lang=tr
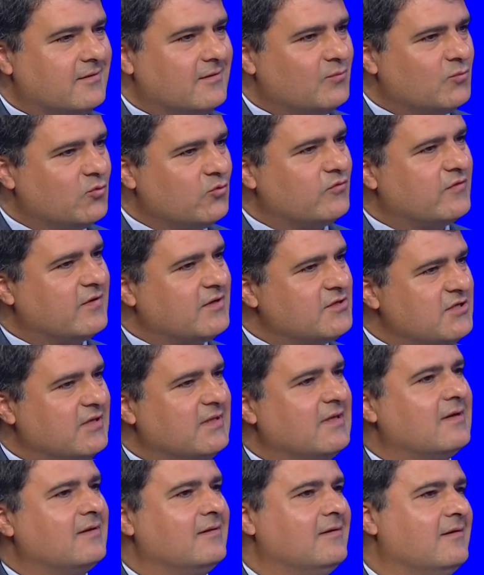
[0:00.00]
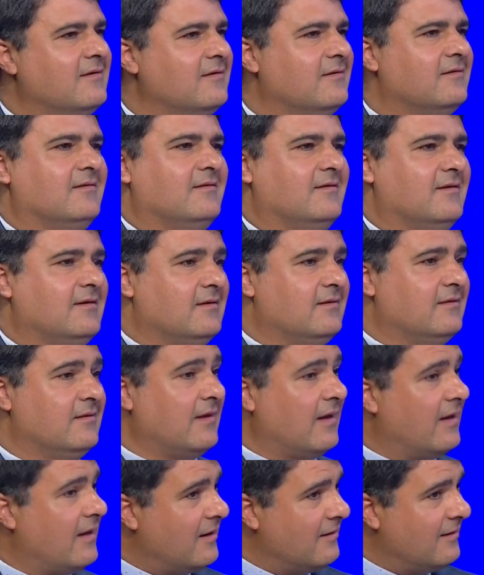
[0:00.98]
bu seçenekleri Kalan
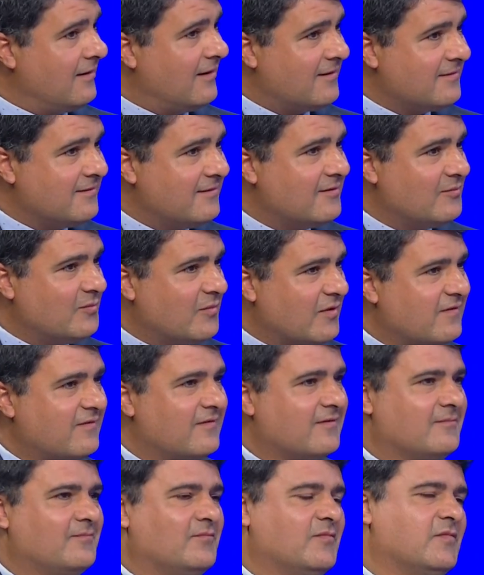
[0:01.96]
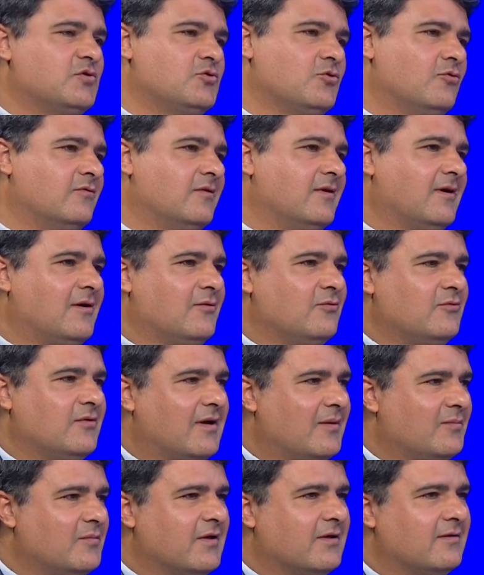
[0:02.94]
değerlendirmesi daha önemli, değil mi efendim? çok daha
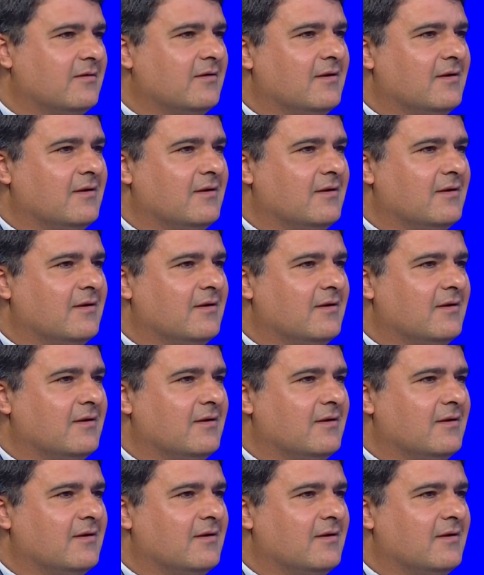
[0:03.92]
önemli.